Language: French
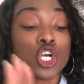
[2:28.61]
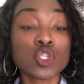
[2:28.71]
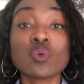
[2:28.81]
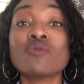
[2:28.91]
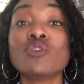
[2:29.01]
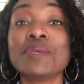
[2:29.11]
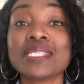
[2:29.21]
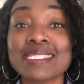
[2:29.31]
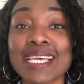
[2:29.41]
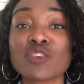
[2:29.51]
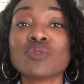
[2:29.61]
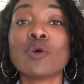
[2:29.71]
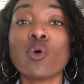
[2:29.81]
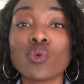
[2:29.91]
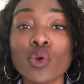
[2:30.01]
soit vous le mettez
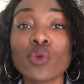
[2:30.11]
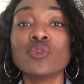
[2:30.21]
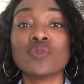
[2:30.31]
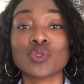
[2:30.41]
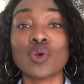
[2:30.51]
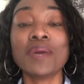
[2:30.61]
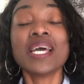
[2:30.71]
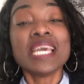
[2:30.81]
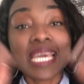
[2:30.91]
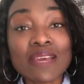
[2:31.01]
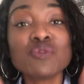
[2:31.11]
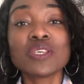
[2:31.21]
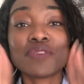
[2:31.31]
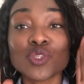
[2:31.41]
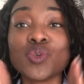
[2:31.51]
directement au creux de votre main et
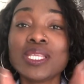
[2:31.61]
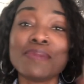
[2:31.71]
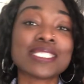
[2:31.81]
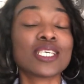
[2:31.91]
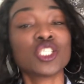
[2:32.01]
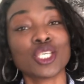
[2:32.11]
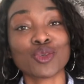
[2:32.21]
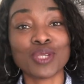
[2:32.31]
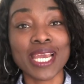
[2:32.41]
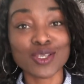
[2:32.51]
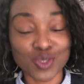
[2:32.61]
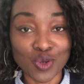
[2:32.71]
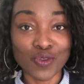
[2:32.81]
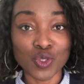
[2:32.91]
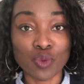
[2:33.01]
vous effectuez des massages circulaires
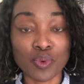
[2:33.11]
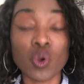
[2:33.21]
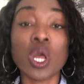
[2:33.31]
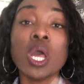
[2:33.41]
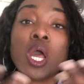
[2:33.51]
sur votre peau.